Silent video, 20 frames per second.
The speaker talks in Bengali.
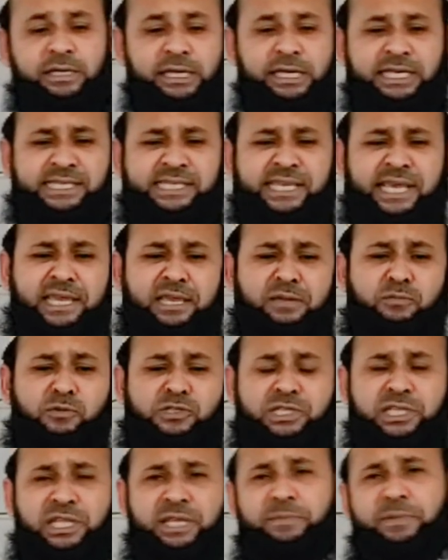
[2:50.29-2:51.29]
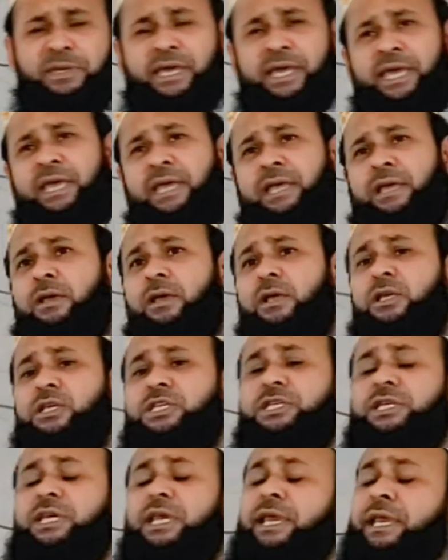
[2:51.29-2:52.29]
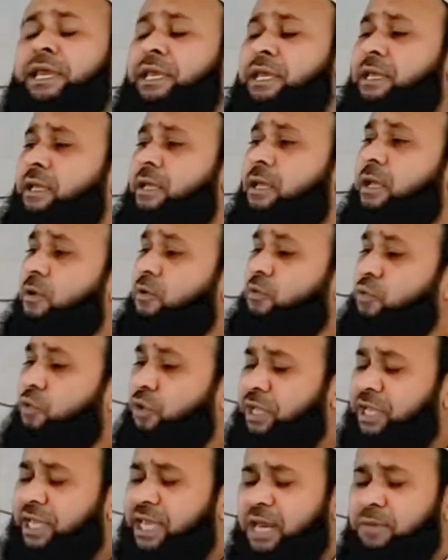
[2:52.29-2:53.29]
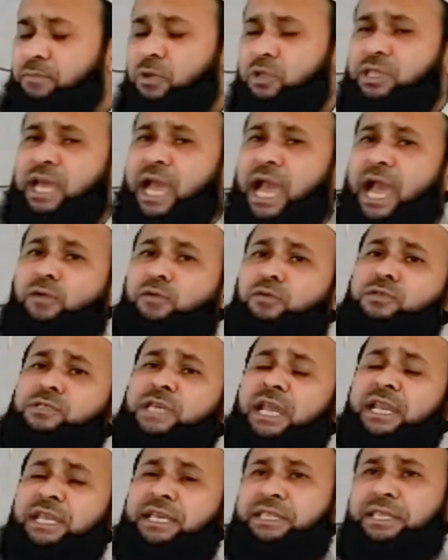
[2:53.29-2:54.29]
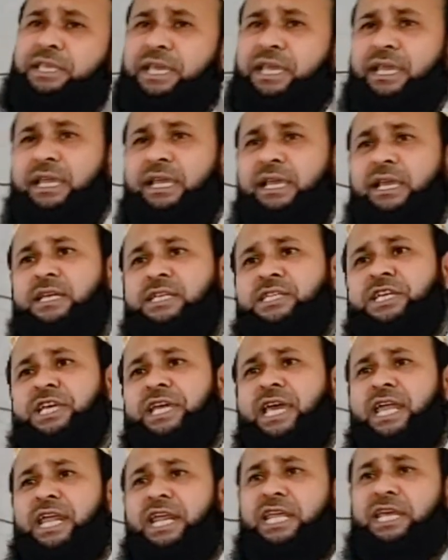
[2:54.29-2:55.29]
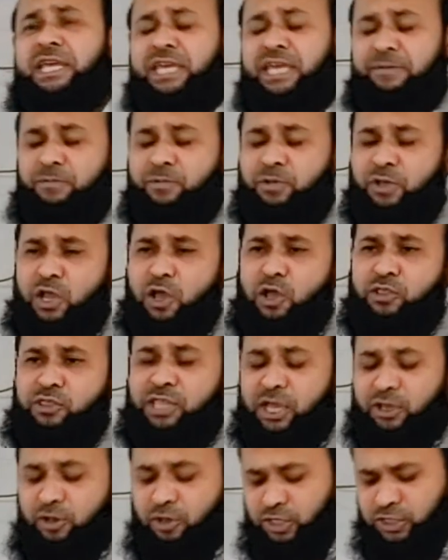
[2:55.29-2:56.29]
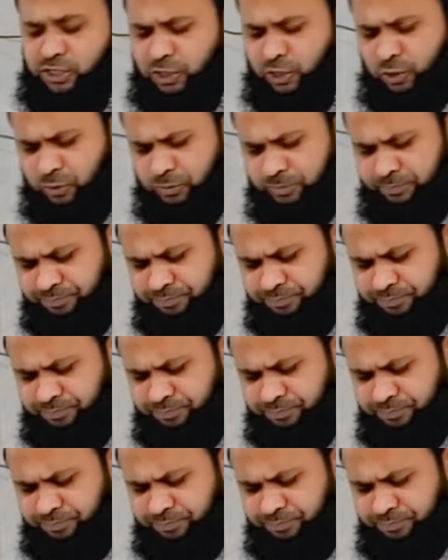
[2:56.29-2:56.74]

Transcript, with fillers: ইসাই মুসলিমকে সেই পরীক্ষার মধ্যে আগুন জ্বালিয়ে দিয়ে সেখানে নিক্ষেপ করে হত্যা করেছিল